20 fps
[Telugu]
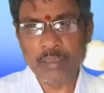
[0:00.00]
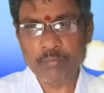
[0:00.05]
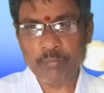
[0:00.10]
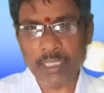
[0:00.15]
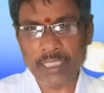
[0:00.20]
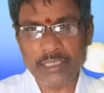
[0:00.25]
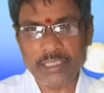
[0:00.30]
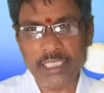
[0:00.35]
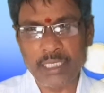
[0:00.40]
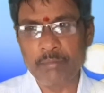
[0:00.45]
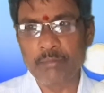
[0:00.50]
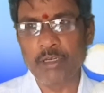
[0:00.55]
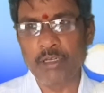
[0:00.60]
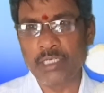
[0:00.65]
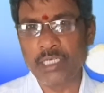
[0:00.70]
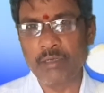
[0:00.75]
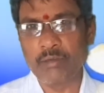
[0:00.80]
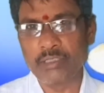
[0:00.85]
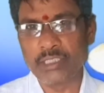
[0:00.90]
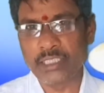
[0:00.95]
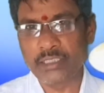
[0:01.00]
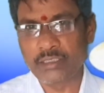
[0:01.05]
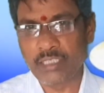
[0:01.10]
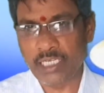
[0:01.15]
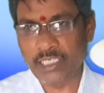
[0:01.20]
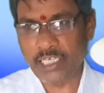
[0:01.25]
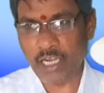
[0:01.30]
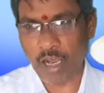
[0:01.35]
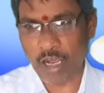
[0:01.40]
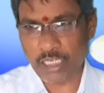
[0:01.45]
పద్యంలోనే ఉంది
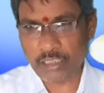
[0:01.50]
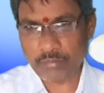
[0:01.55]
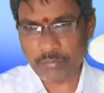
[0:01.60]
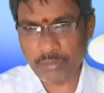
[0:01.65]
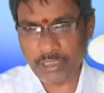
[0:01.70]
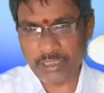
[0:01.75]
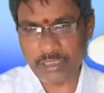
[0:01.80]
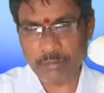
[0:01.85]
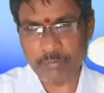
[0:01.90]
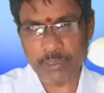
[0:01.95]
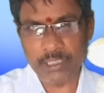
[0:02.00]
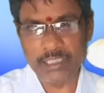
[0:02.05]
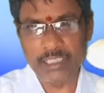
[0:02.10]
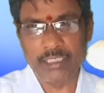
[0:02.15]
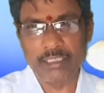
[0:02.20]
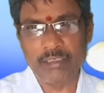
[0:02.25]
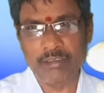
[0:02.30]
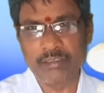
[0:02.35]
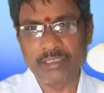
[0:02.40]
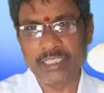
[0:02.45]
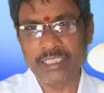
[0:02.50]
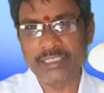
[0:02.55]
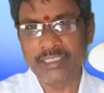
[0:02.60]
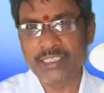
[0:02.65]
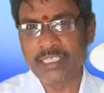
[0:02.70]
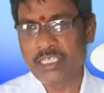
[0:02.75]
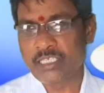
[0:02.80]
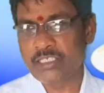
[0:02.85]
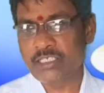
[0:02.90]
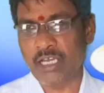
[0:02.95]
దాని ఆత్మంత పద్యంలో ఉంది
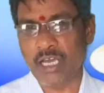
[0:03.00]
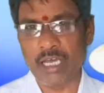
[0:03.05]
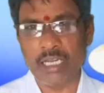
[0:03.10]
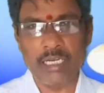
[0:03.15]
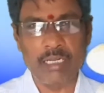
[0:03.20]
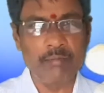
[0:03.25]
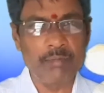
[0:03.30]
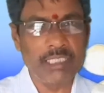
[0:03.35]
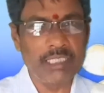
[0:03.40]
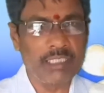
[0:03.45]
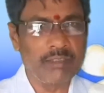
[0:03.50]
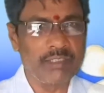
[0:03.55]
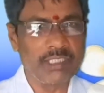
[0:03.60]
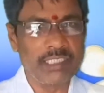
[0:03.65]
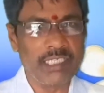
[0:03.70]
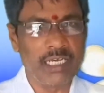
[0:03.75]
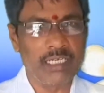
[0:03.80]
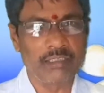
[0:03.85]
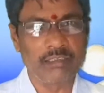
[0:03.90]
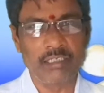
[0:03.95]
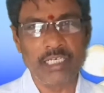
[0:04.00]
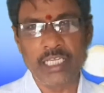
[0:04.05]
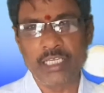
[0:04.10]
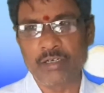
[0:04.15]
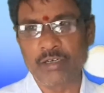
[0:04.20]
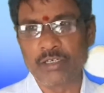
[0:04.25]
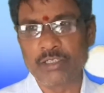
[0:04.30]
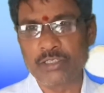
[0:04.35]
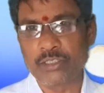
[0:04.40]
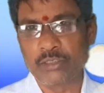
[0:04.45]
చాలామంది విద్యార్థులు
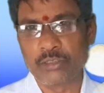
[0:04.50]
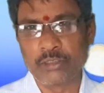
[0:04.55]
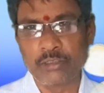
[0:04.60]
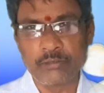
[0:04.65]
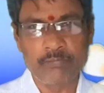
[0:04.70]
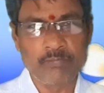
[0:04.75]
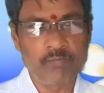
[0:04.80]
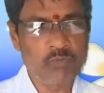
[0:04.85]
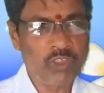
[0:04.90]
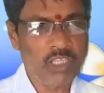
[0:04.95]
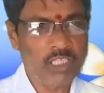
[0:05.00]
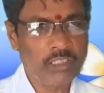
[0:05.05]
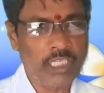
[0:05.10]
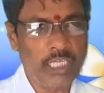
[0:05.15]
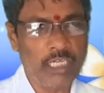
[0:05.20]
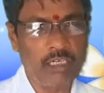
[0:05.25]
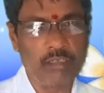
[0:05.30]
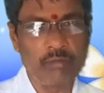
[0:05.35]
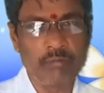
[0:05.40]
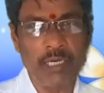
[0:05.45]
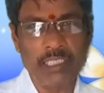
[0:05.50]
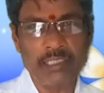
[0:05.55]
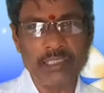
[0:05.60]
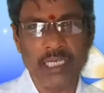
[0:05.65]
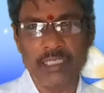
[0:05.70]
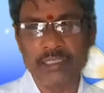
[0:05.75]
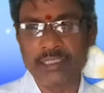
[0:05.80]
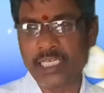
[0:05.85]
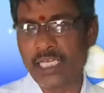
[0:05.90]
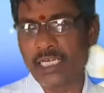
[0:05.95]
ఈరోజు తెలుగు భాష
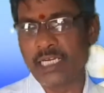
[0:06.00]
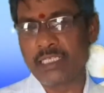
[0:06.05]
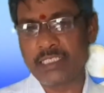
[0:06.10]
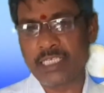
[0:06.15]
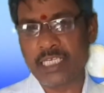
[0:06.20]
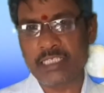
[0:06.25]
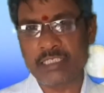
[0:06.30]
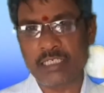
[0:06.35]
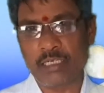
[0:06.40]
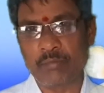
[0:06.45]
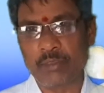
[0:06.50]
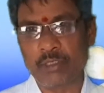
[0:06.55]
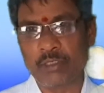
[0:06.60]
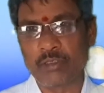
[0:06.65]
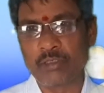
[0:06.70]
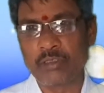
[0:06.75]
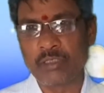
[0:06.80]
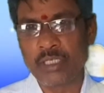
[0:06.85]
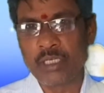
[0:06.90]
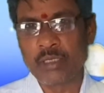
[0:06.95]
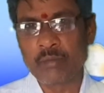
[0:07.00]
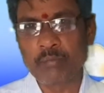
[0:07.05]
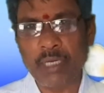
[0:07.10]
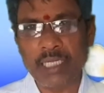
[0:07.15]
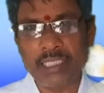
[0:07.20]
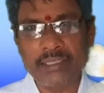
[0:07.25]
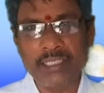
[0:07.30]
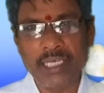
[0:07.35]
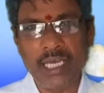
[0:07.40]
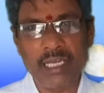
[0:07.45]
అధ్యయనం చేసేటప్పుడు
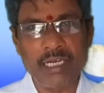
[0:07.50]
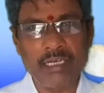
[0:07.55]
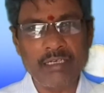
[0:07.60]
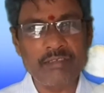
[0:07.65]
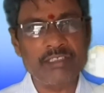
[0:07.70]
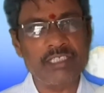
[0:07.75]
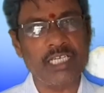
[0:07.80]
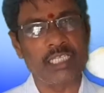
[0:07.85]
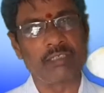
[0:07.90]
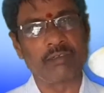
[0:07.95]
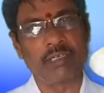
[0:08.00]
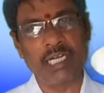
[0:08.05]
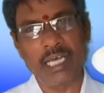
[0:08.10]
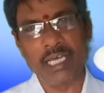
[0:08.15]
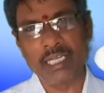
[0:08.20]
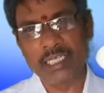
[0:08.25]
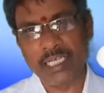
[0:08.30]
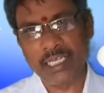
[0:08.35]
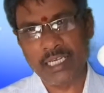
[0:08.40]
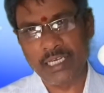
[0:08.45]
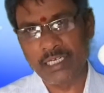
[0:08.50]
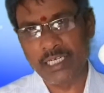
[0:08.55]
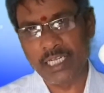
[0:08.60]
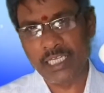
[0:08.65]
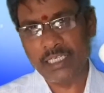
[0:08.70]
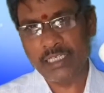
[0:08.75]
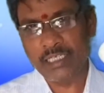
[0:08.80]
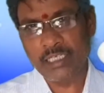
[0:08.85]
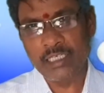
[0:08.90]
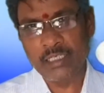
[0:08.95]
పద్యాలను చదవడానికి కానీ
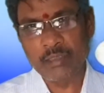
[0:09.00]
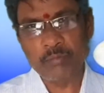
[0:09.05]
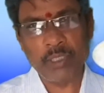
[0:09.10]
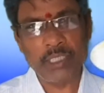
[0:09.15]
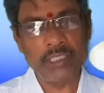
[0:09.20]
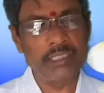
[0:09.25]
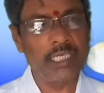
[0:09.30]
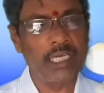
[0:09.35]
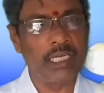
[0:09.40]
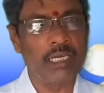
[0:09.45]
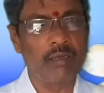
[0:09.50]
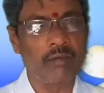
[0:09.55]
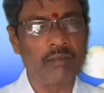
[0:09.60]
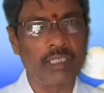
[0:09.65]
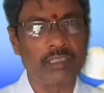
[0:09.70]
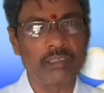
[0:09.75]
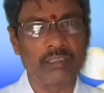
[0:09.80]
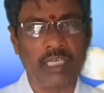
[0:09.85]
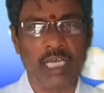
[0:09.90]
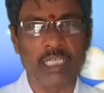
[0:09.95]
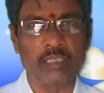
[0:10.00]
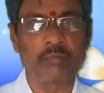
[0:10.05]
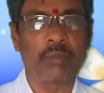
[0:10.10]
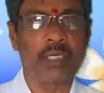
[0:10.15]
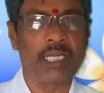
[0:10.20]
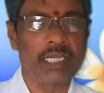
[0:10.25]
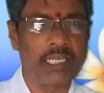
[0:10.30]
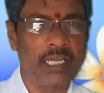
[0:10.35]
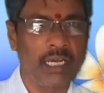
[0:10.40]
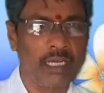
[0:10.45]
పద్యాల్లో ఉన్న
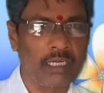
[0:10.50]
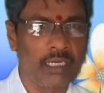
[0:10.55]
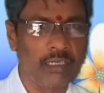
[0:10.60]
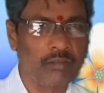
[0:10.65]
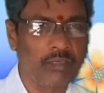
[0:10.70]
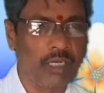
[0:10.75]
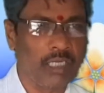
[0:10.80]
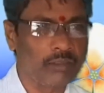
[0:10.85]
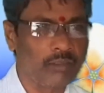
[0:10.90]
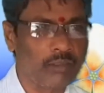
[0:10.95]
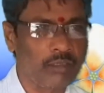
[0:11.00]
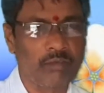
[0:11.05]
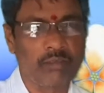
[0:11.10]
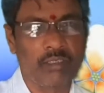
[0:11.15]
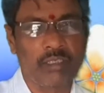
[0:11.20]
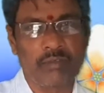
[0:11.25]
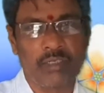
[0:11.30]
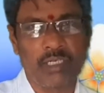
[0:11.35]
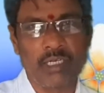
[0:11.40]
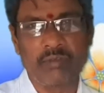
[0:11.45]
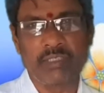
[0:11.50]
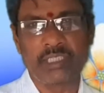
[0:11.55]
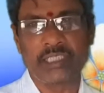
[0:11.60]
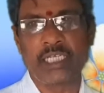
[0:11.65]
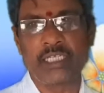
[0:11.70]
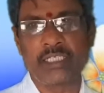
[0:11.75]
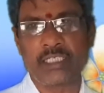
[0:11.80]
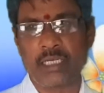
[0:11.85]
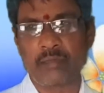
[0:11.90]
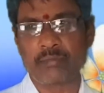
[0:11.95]
తాత్పర్యాలను అందులో ఉన్నటువంటి
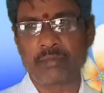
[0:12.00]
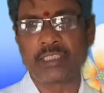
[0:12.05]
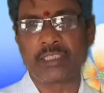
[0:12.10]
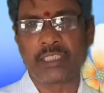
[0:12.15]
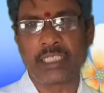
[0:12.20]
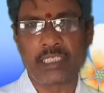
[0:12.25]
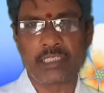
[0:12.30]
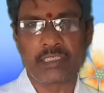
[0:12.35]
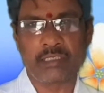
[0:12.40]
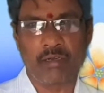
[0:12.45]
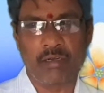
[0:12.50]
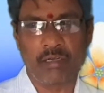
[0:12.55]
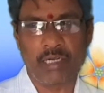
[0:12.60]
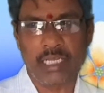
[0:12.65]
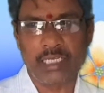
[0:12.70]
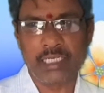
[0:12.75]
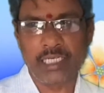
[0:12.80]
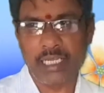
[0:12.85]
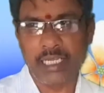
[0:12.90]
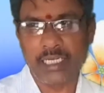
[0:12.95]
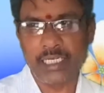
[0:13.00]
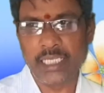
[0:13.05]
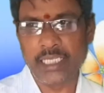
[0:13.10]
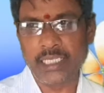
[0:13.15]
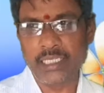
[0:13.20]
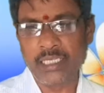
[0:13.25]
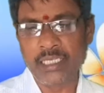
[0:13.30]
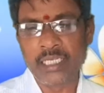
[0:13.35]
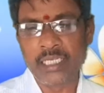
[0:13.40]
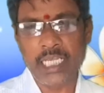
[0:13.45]
విశేషాంతం తెలుసుకోవడానికని
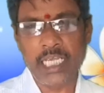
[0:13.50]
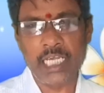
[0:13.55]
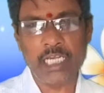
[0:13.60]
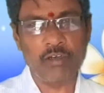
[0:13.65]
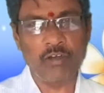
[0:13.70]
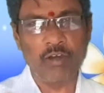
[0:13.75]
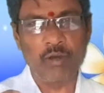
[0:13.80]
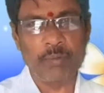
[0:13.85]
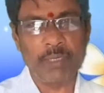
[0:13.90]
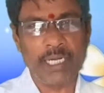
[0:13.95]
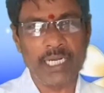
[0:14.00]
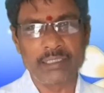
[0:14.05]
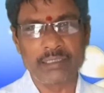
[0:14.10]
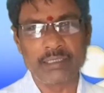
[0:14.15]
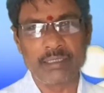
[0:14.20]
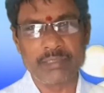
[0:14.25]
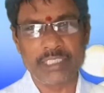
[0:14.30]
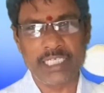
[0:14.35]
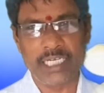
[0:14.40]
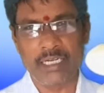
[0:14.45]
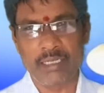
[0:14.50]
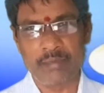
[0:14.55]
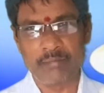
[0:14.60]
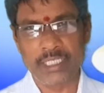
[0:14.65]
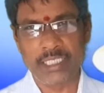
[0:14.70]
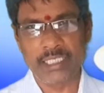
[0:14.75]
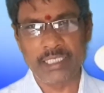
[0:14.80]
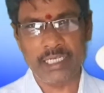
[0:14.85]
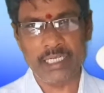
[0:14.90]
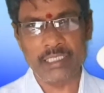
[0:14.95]
ఎక్కువ ప్రయత్నం చేయడం
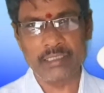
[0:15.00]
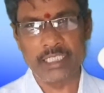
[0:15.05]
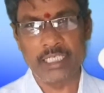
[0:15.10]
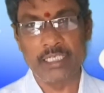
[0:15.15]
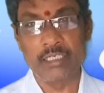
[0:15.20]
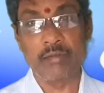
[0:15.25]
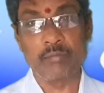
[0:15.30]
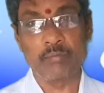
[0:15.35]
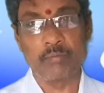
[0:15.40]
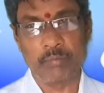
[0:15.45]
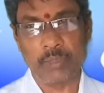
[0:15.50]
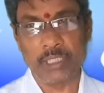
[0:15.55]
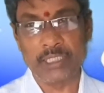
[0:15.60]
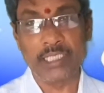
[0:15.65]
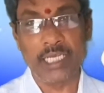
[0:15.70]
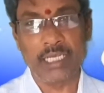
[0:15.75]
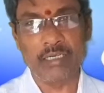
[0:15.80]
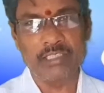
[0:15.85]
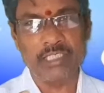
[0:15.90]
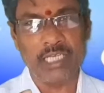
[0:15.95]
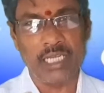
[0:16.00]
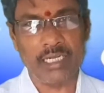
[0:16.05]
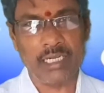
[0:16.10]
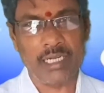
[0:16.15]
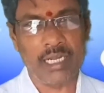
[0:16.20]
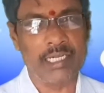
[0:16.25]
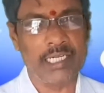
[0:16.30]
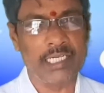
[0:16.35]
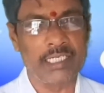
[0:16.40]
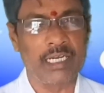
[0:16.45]
లేదు ఎందుకంటే పద్యాలు చాలా
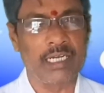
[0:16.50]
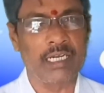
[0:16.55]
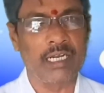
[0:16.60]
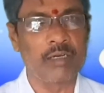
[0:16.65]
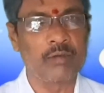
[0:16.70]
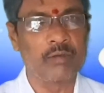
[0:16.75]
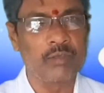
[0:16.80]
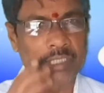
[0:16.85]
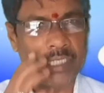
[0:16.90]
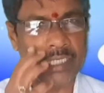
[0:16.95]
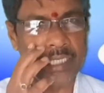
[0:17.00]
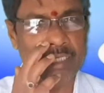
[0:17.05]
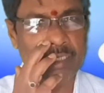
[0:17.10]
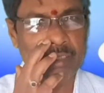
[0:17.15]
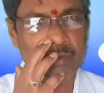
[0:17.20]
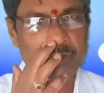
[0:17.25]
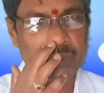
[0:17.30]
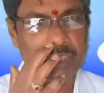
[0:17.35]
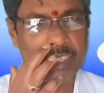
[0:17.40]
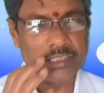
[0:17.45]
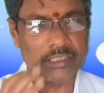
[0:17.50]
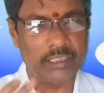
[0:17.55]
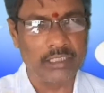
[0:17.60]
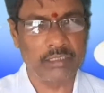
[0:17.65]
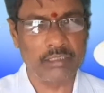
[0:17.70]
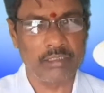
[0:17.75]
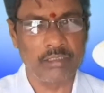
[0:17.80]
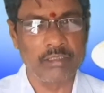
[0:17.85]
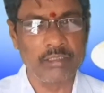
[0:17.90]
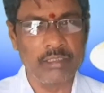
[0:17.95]
కఠినంగా ఉంటాయన్న
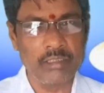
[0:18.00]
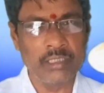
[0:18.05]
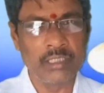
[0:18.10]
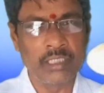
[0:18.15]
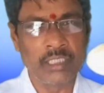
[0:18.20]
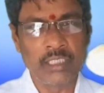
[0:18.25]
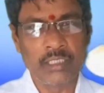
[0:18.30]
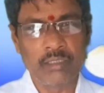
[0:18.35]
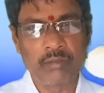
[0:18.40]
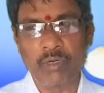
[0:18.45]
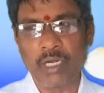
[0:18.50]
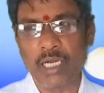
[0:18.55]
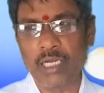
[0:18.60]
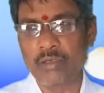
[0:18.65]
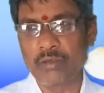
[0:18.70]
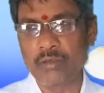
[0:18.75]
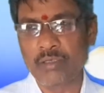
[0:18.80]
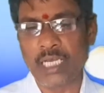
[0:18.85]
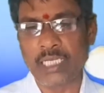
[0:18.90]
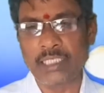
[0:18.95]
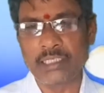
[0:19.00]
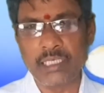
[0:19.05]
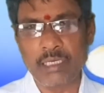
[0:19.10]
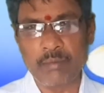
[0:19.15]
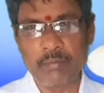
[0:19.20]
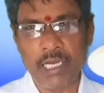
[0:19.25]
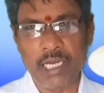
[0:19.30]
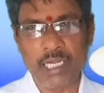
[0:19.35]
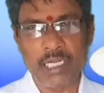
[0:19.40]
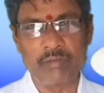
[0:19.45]
ఉద్దేశంతో వాళ్ళు గద్య
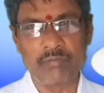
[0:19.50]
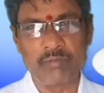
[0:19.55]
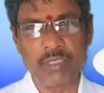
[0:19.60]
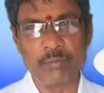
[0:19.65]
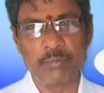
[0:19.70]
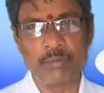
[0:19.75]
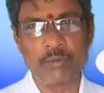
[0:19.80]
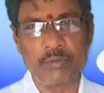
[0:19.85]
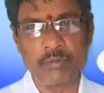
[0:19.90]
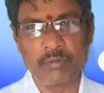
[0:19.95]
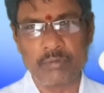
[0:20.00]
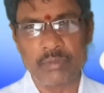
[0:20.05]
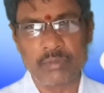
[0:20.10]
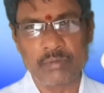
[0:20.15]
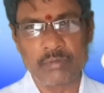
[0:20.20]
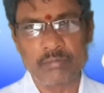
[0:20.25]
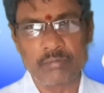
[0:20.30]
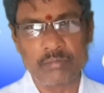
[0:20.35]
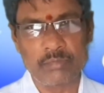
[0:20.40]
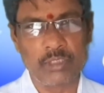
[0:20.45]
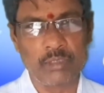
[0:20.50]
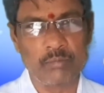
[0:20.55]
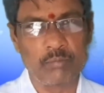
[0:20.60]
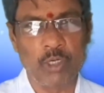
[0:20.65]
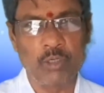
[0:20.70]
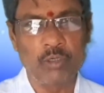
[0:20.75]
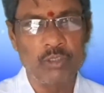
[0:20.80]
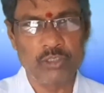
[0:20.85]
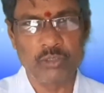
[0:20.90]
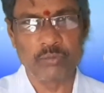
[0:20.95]
భాగం వైపు
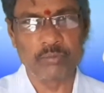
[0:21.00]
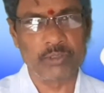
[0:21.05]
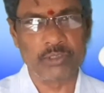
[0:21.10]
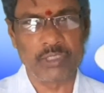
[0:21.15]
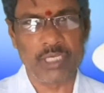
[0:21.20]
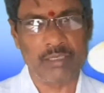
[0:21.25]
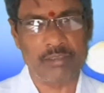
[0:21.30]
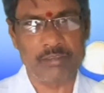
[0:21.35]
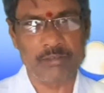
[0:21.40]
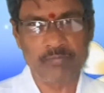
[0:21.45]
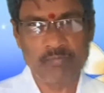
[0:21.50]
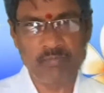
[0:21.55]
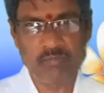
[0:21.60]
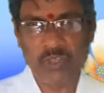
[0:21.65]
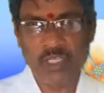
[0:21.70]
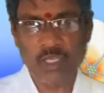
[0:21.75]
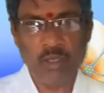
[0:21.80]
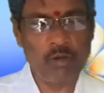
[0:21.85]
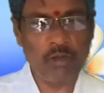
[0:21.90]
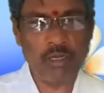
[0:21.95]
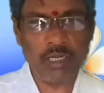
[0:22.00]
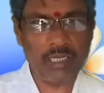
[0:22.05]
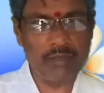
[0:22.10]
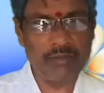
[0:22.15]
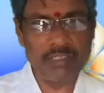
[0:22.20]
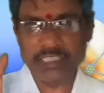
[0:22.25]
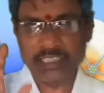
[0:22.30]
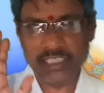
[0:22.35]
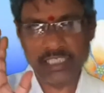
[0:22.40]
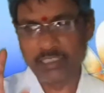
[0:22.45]
మొగ్గు చూపుతున్నారు ఒక్క
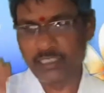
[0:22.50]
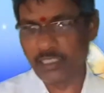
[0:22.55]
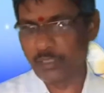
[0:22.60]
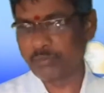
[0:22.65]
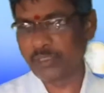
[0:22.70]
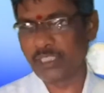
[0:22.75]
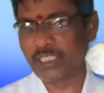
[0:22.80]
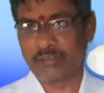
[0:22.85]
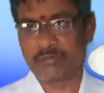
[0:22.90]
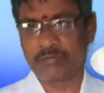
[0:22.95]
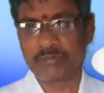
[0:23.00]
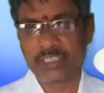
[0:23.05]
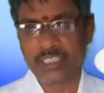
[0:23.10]
విషయం చెప్తాను